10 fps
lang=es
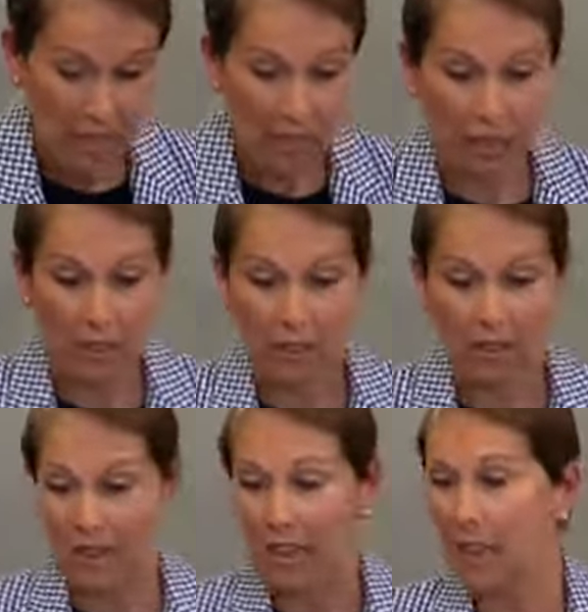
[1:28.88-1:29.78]
Eh,
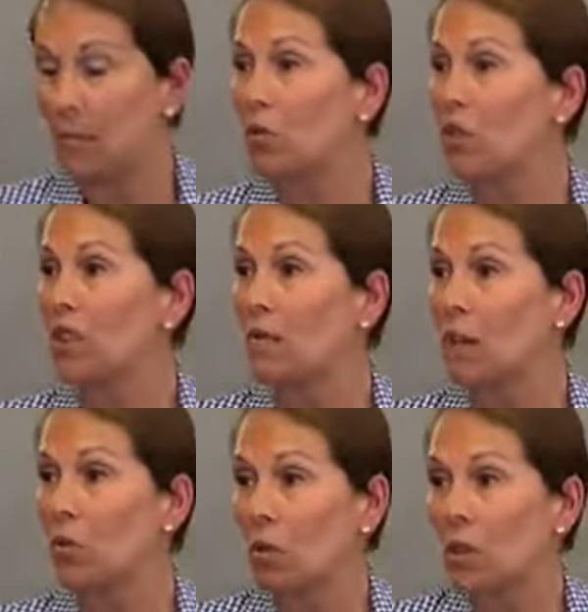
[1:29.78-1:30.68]
serán equipos de
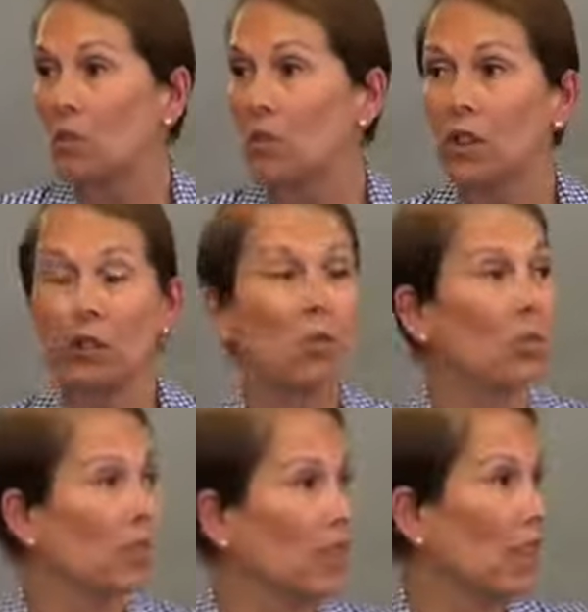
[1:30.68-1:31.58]
trabajo que yo entiendo
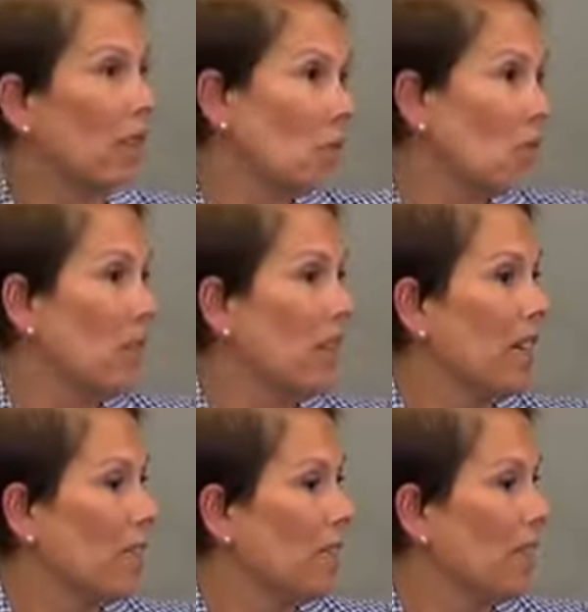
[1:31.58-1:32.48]
tienen su primera
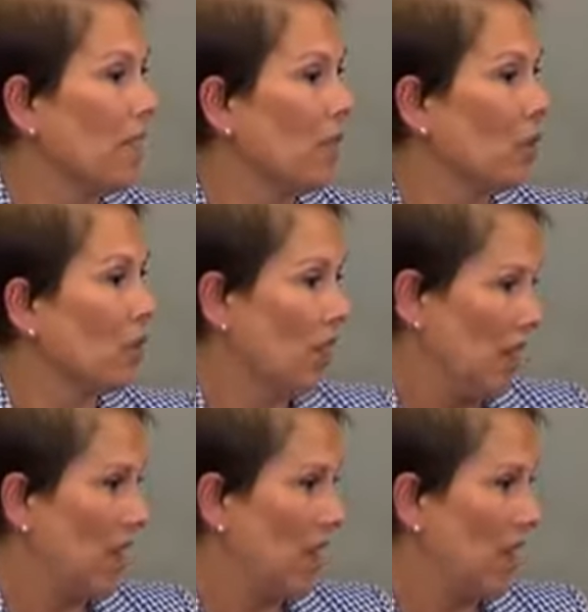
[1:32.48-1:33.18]
representación